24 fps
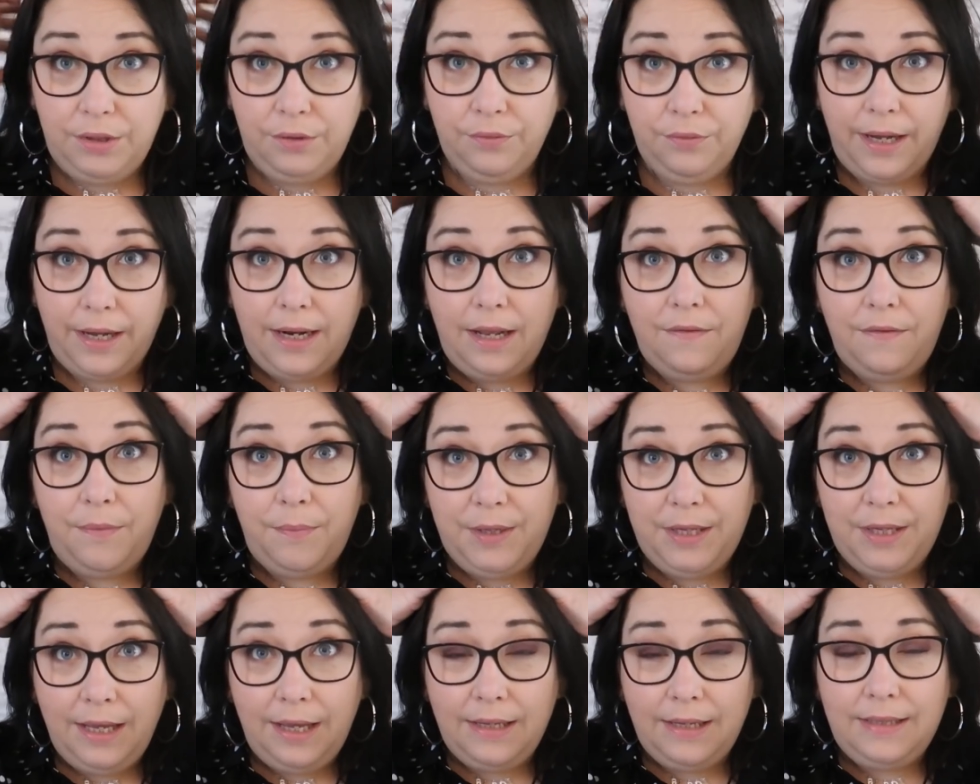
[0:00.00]
Donc elle avait
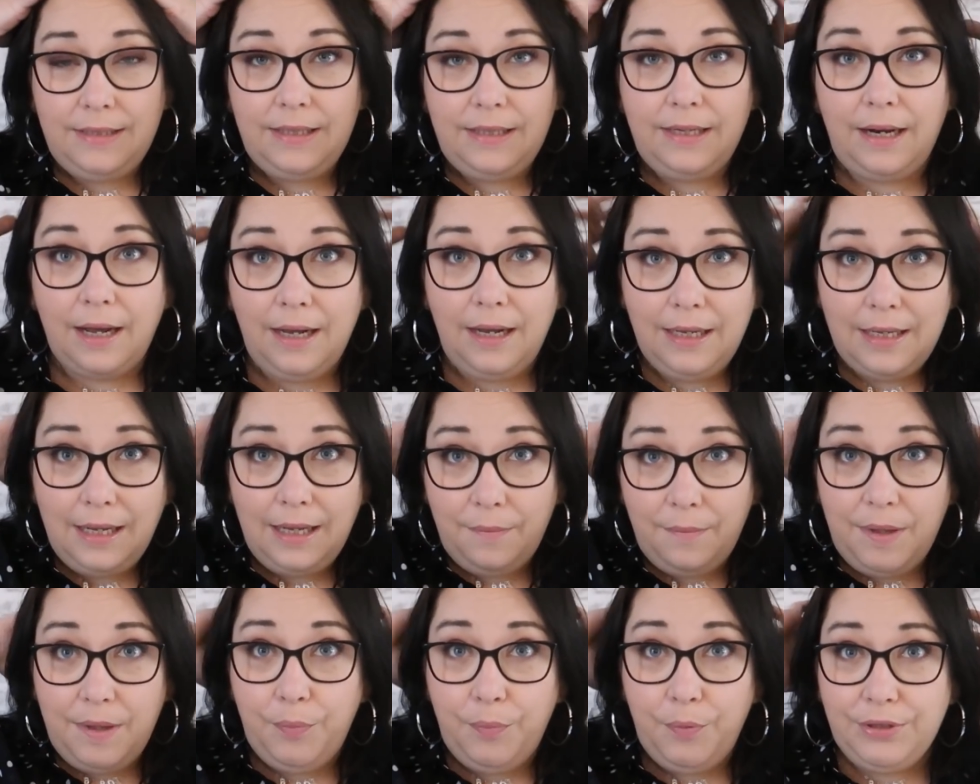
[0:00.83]
bien rincé là
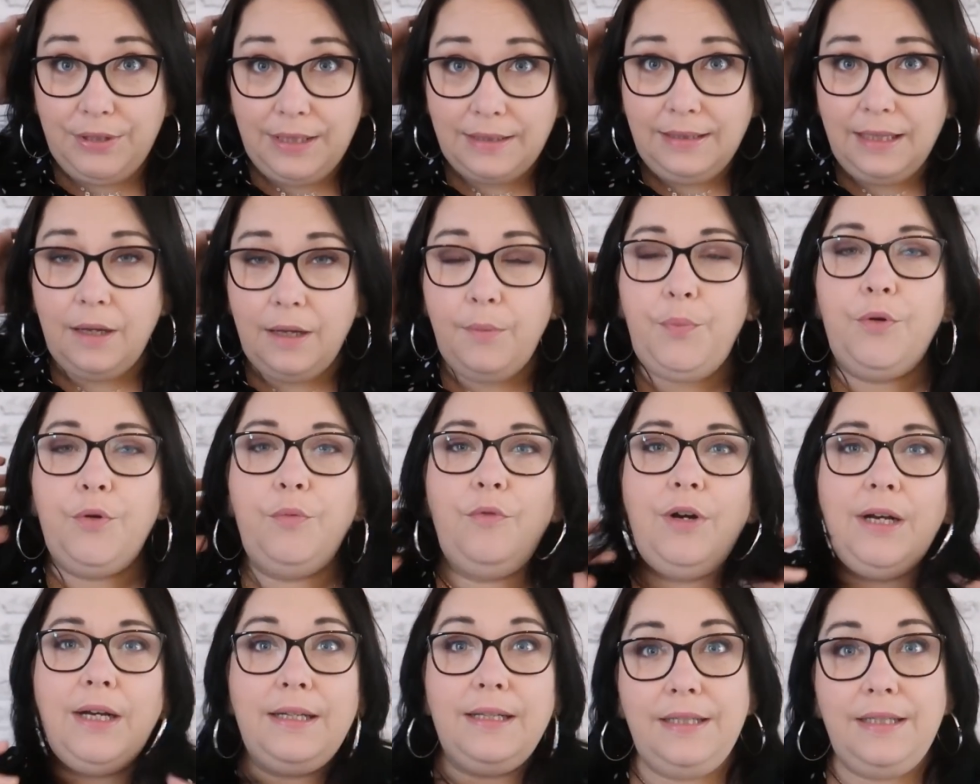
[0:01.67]
mais peut-être un peu
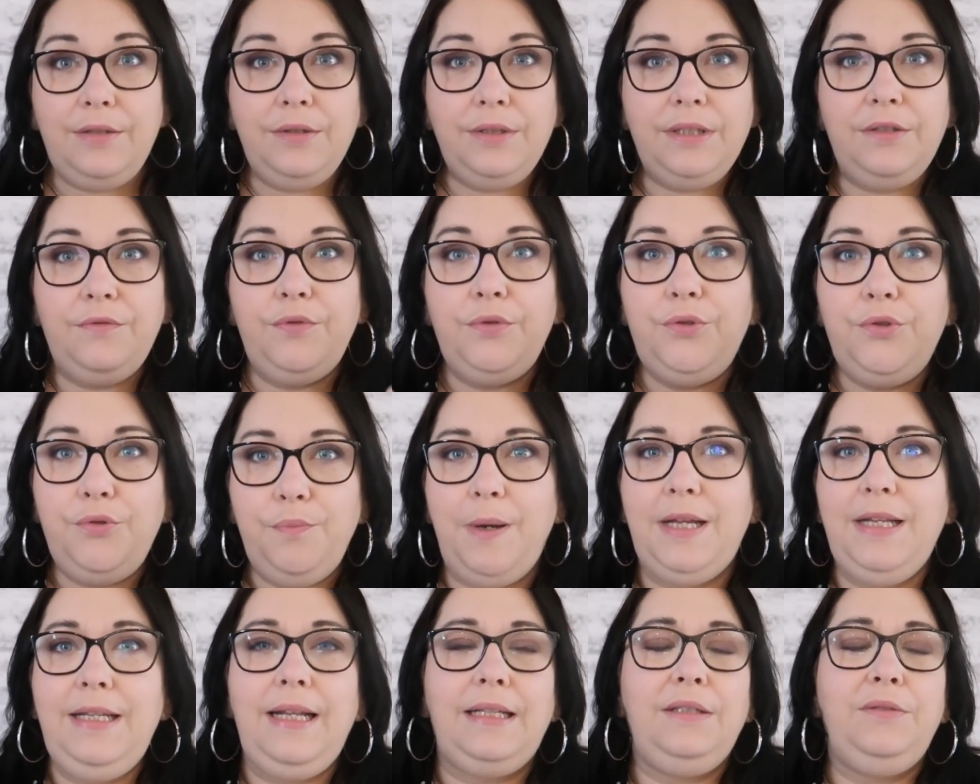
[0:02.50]
moins rincé au niveau du
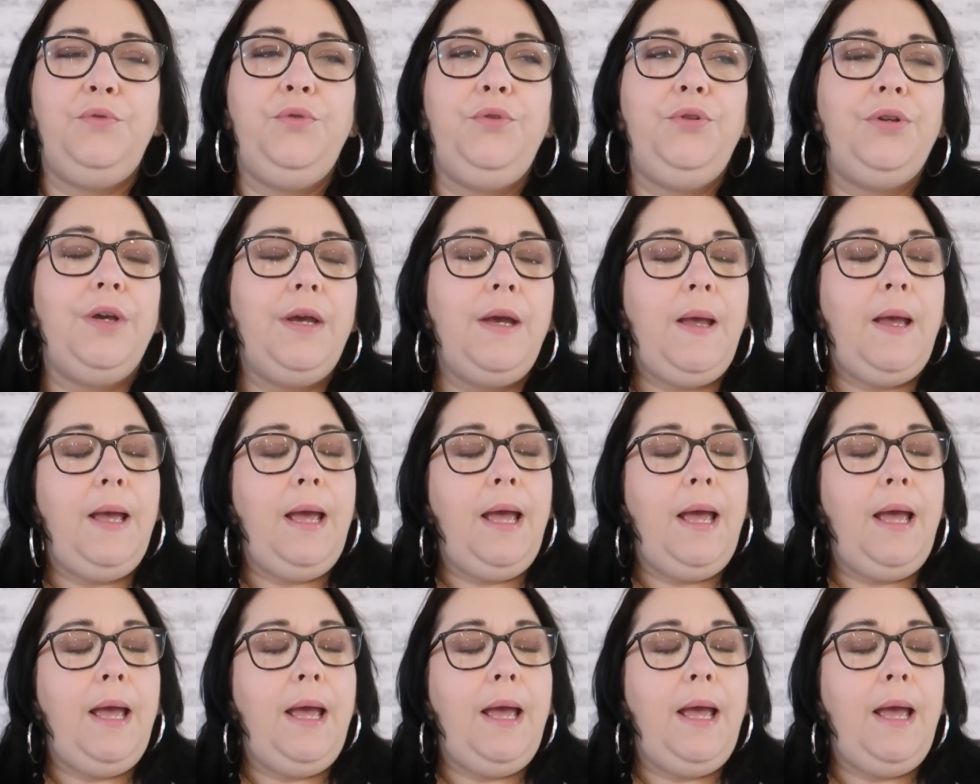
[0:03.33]
bas de la nuque.